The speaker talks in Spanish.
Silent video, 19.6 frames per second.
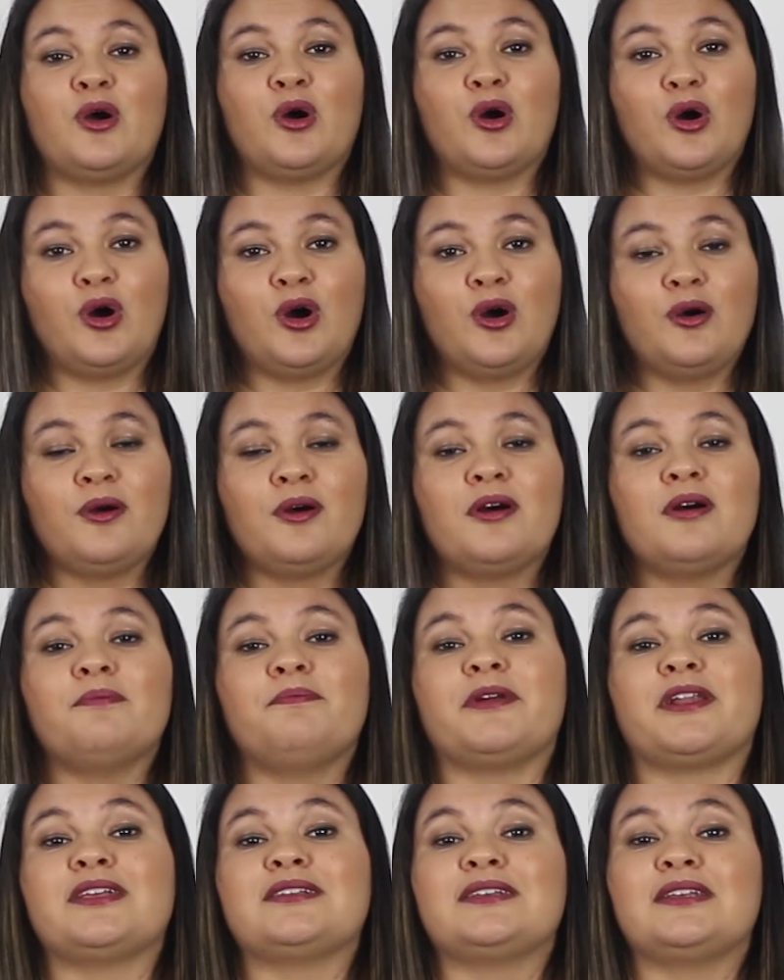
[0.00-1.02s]
O
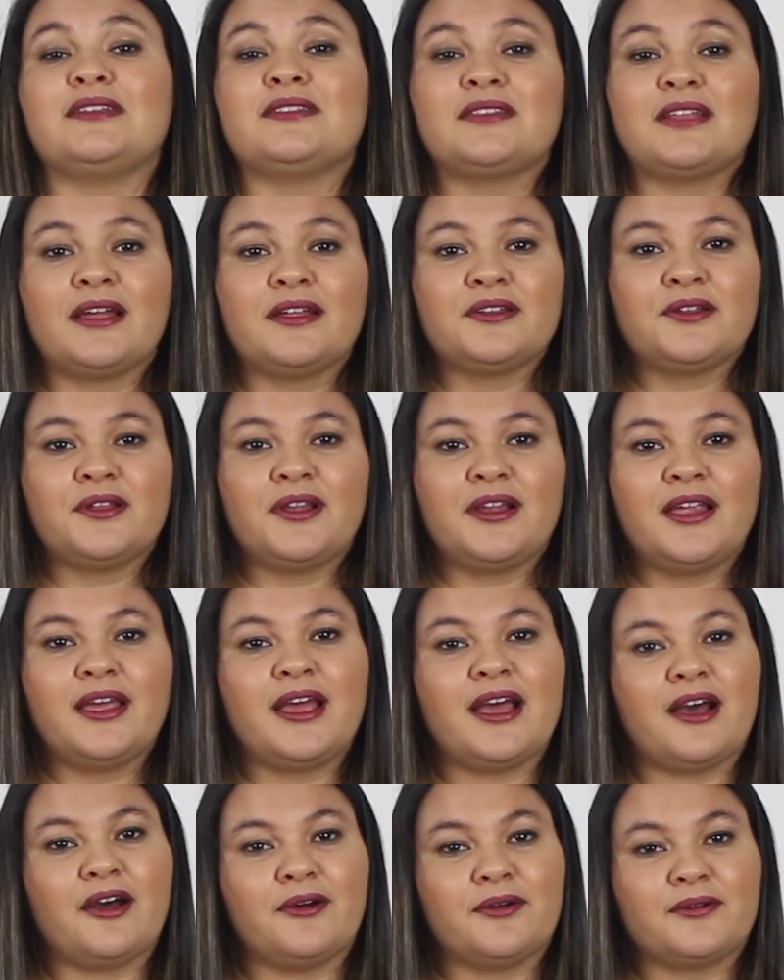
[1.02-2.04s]
presentándole
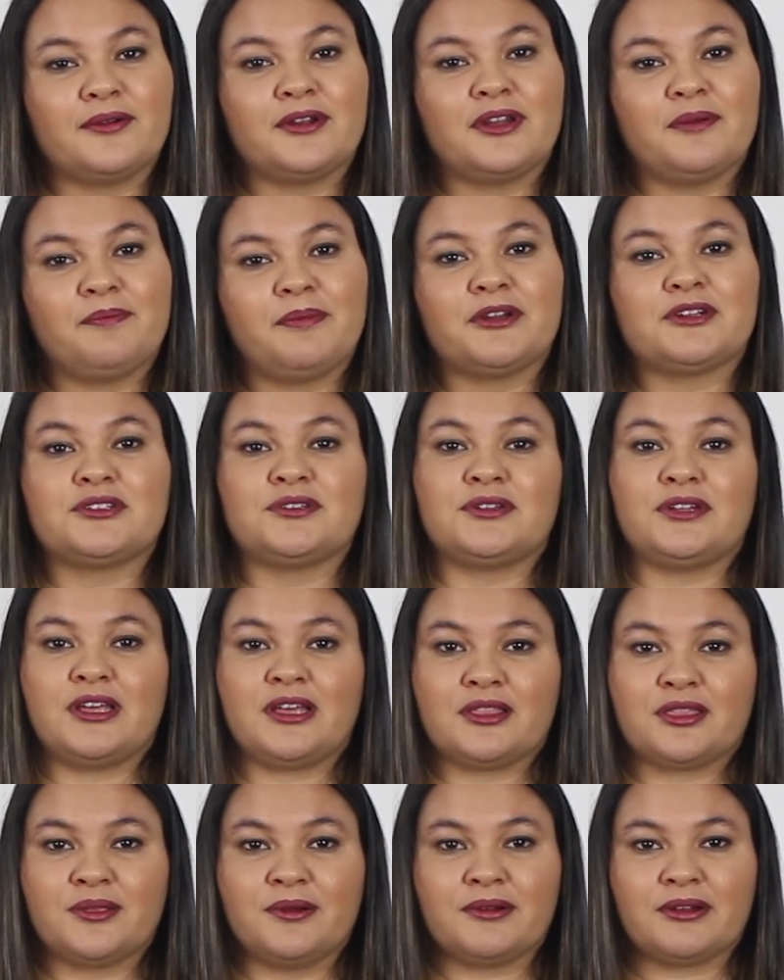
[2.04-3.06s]
a alguna persona
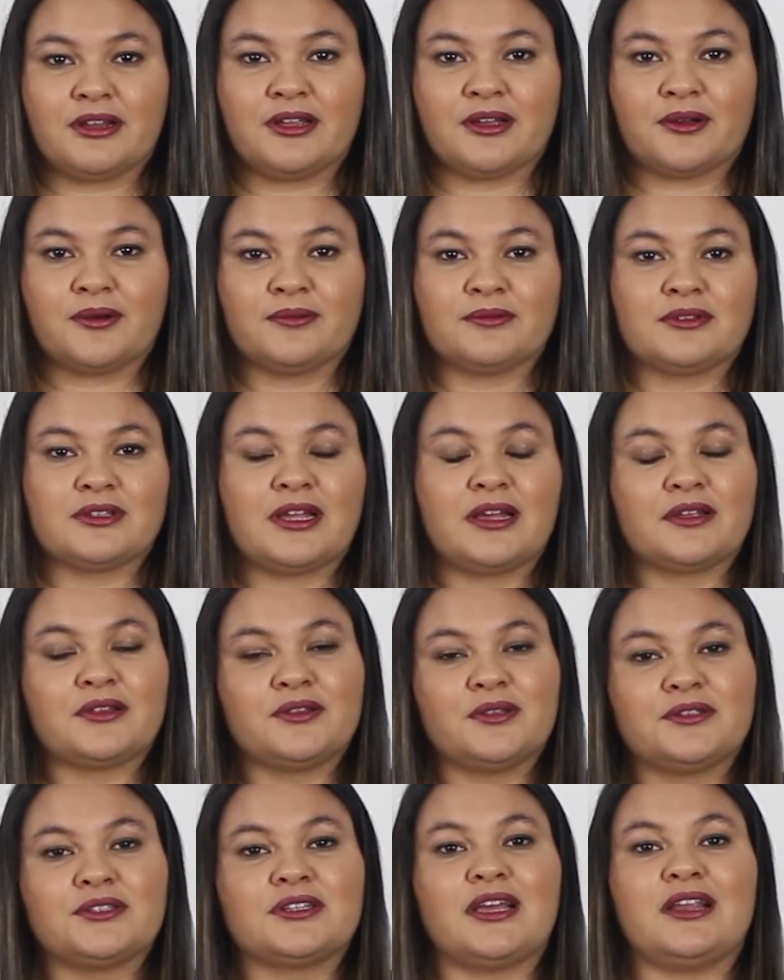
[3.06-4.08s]
de tu red de
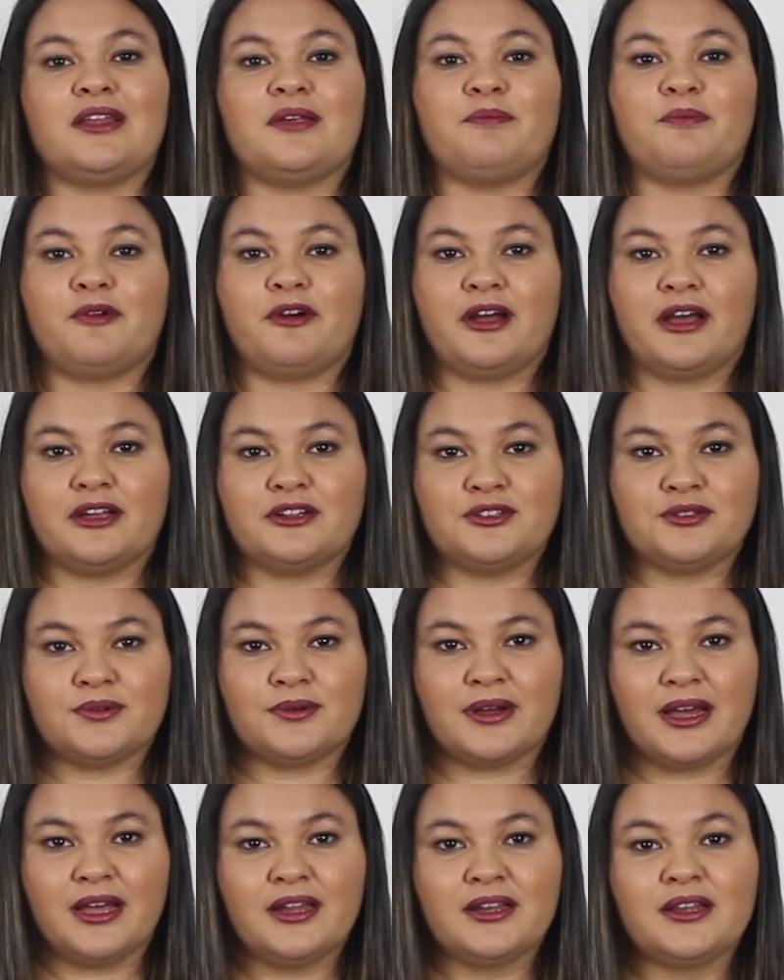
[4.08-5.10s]
contactos que le pueda
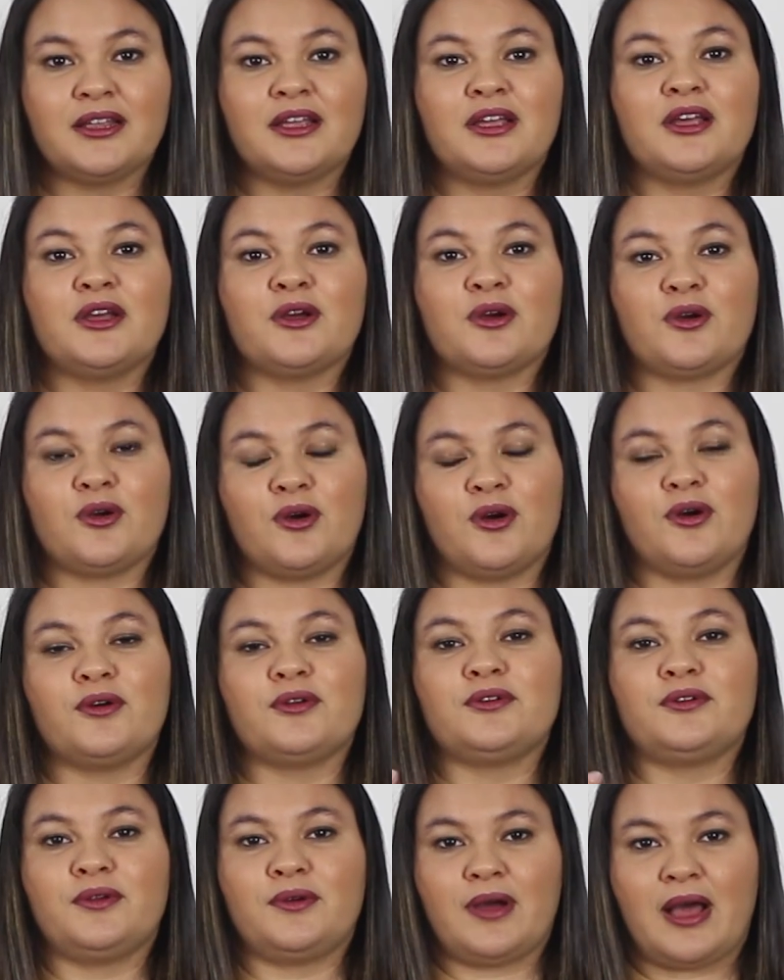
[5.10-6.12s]
ayudar
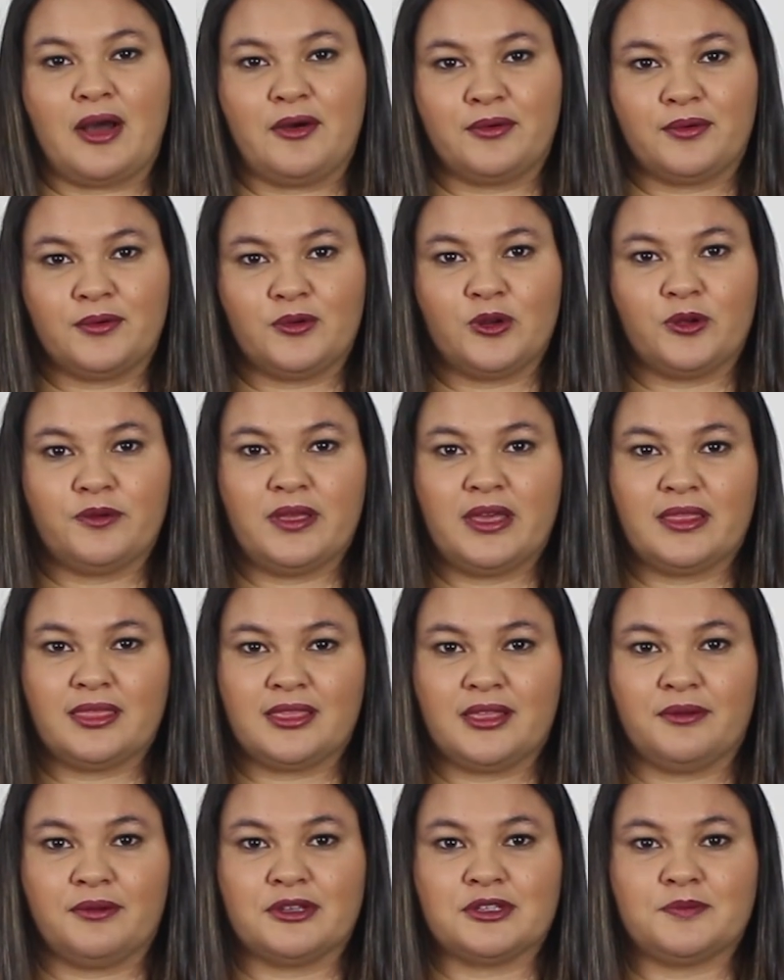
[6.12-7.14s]
con algún
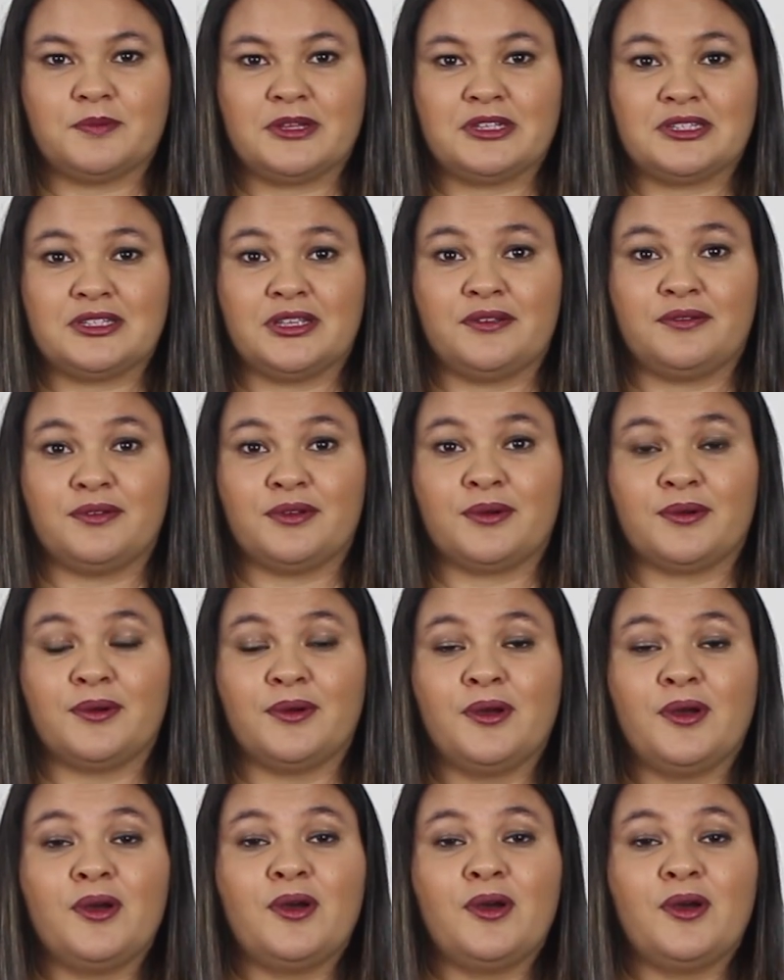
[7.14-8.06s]
objetivo específico.